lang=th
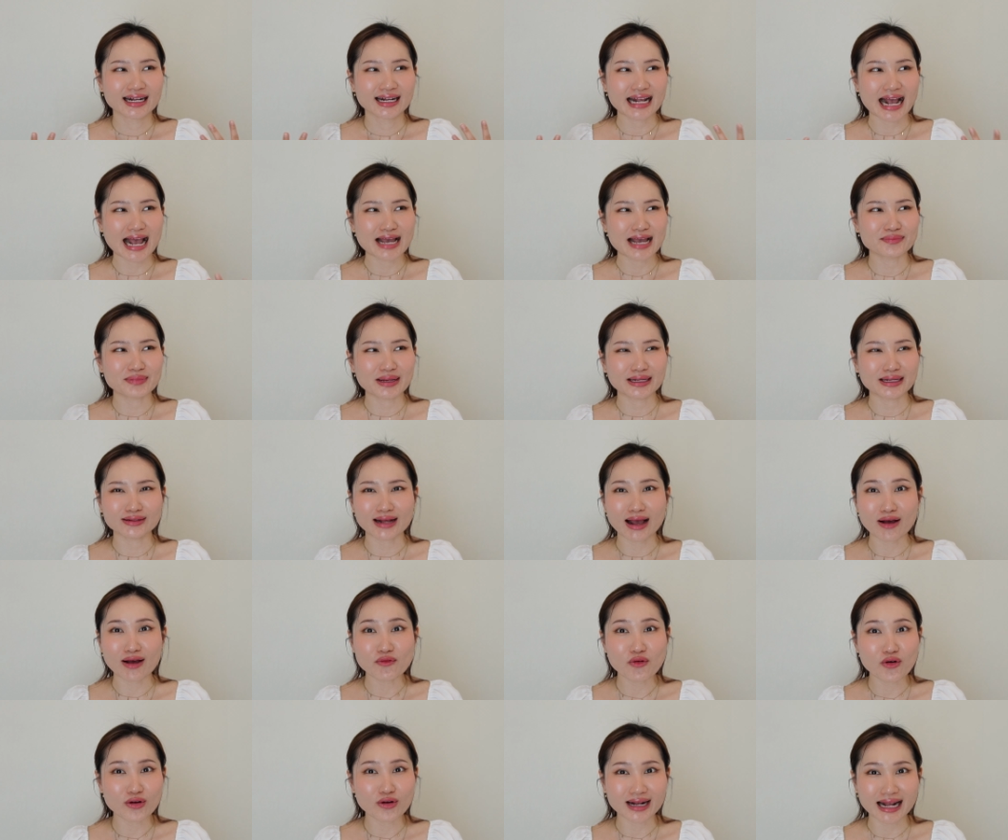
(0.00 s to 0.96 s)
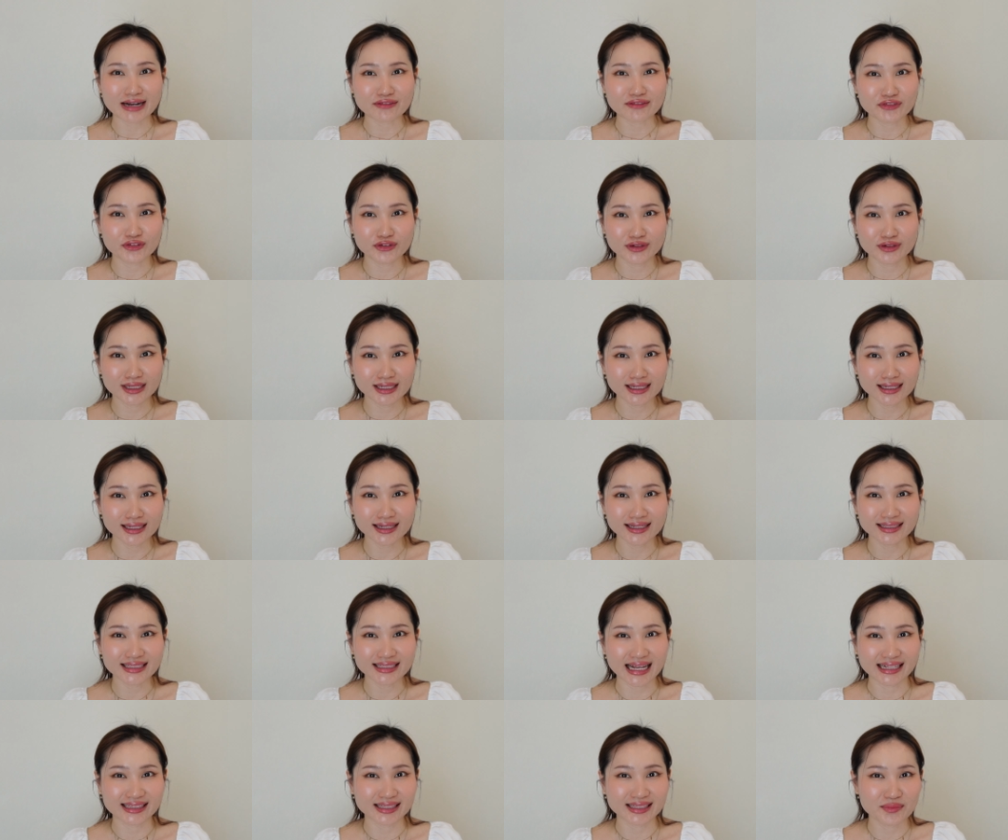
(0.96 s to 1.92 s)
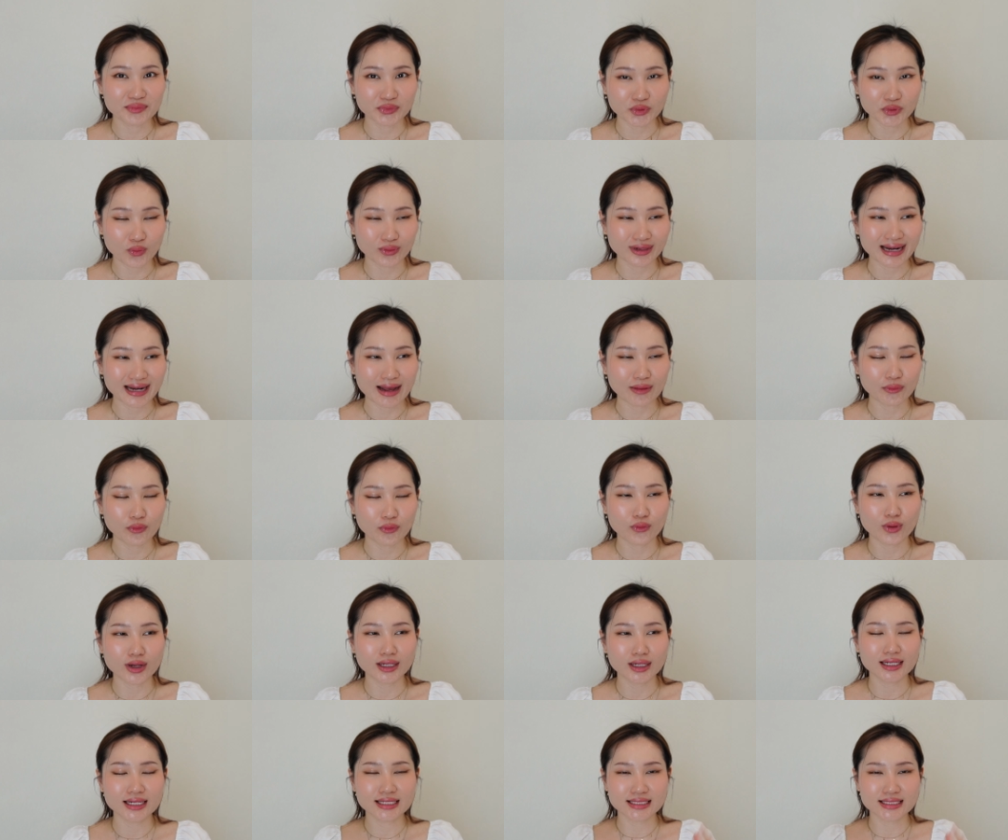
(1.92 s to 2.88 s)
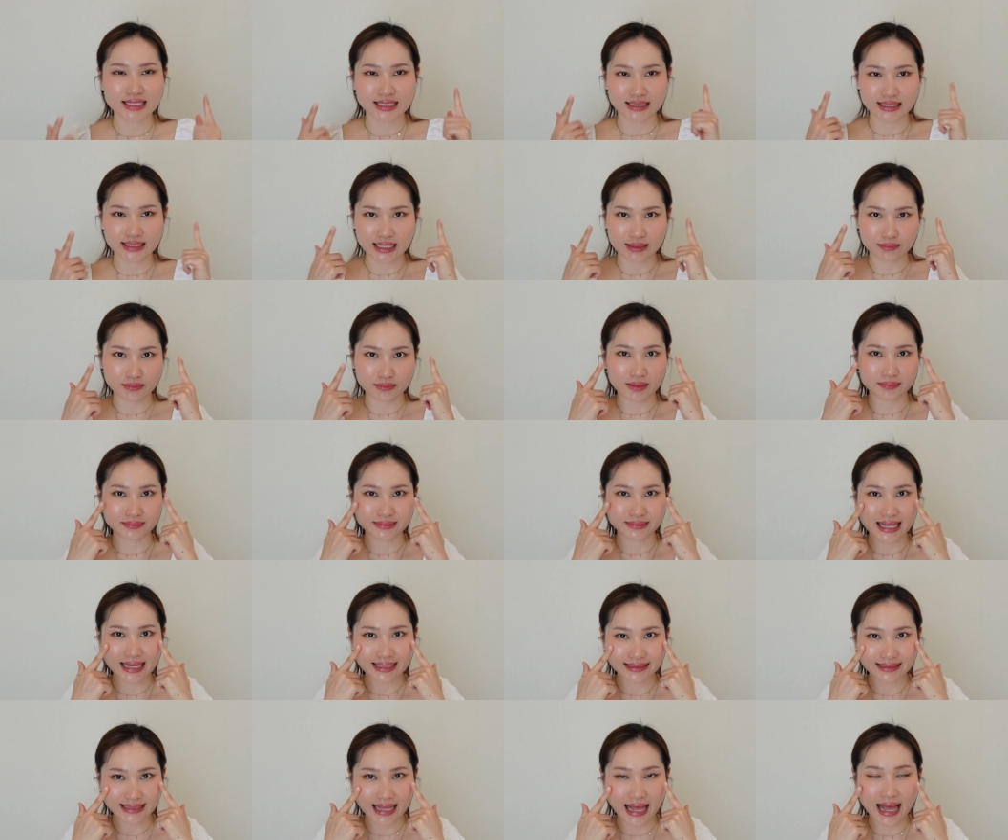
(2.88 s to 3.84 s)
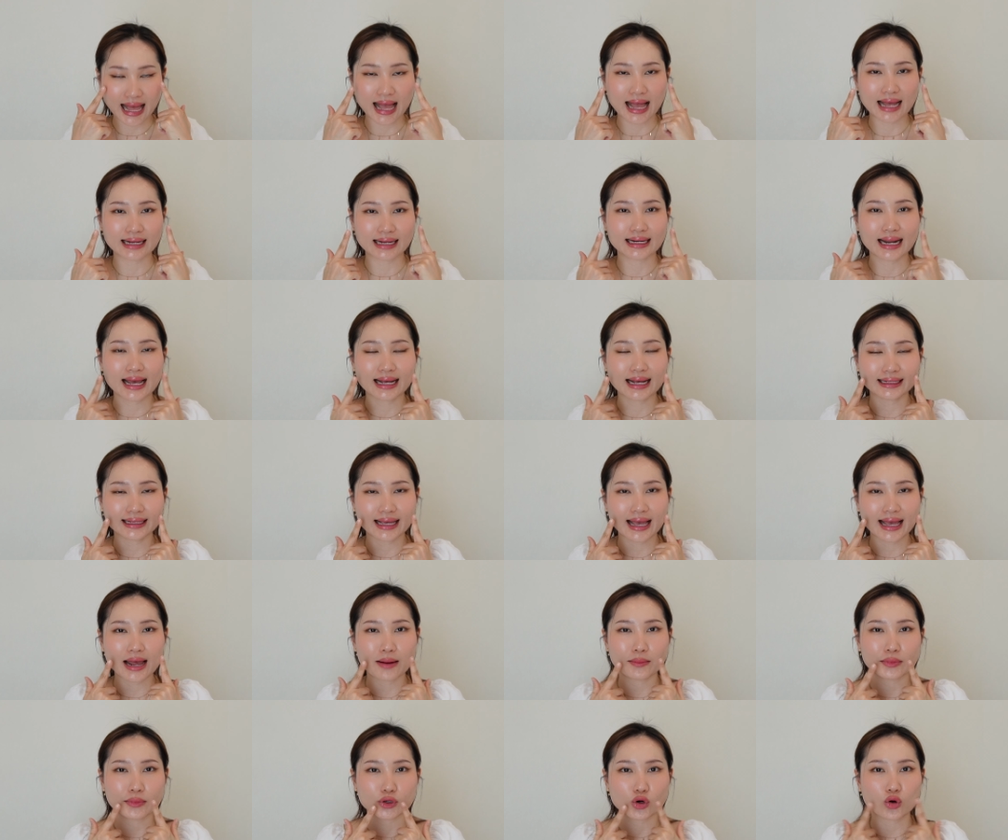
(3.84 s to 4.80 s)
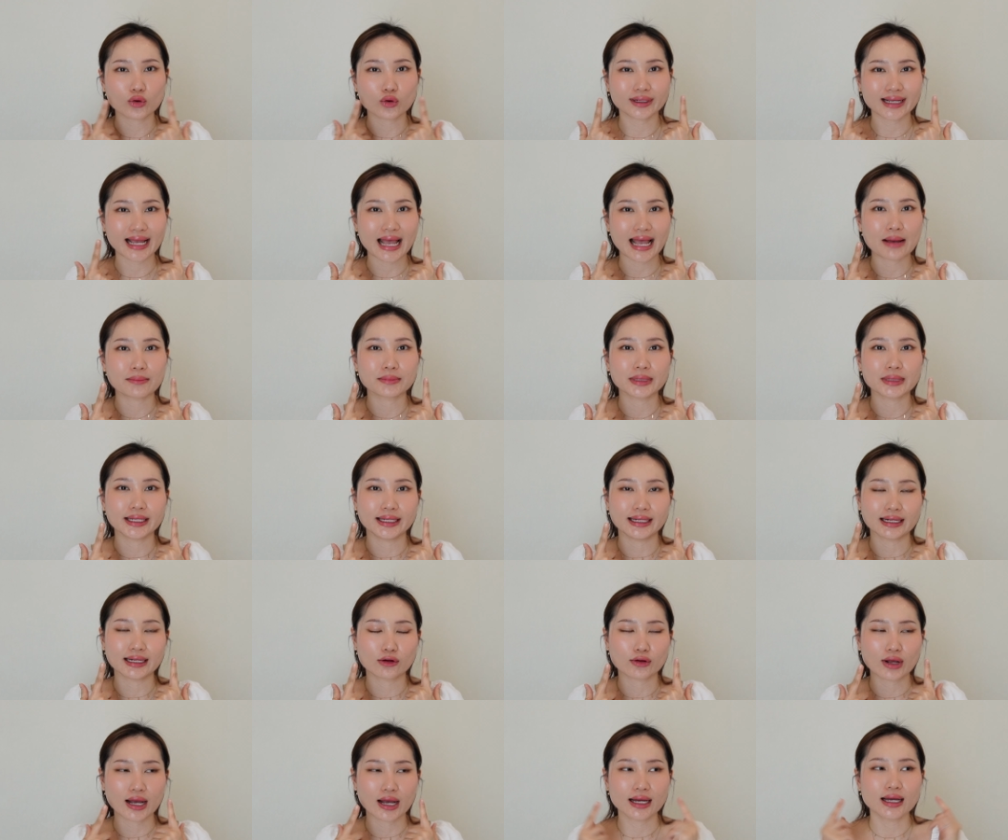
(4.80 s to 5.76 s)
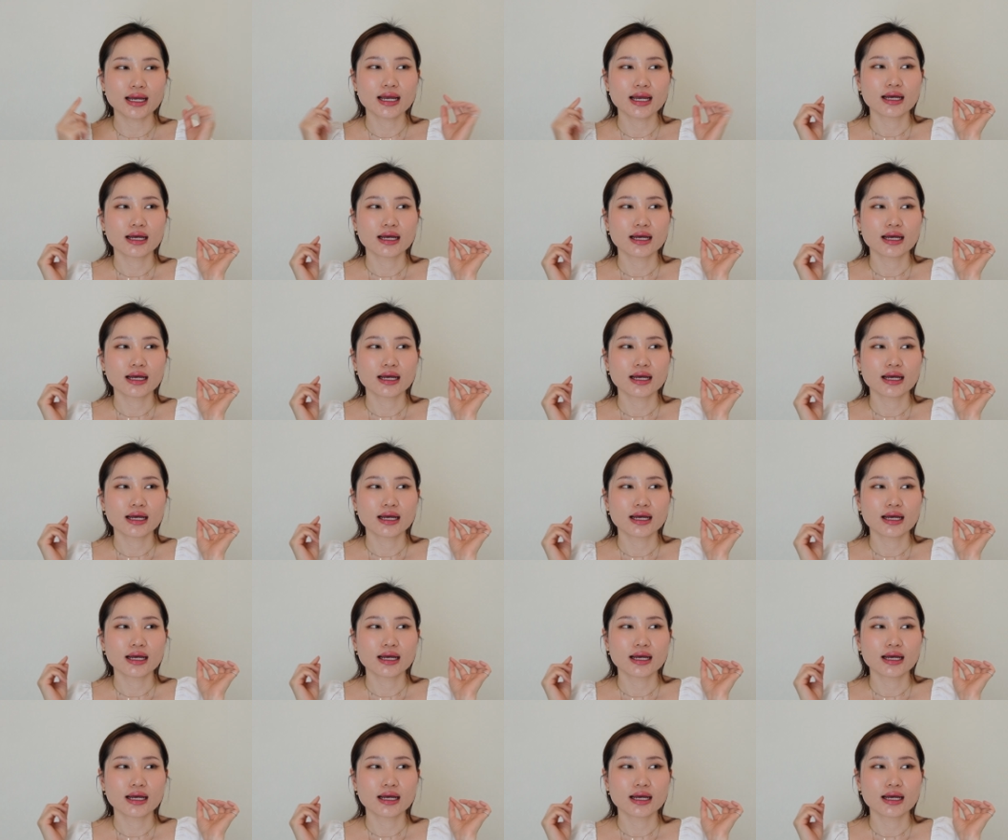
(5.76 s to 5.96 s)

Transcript: กลายเป็นเข้าวงการฟิลเลอร์อย่างเต็มตัวแล้วเพราะว่าเคยฉีดทั้งแบบใต้ตาหน้าแก้มร่องแก้มอะไรอย่างเงี้ยแล้วค่ะ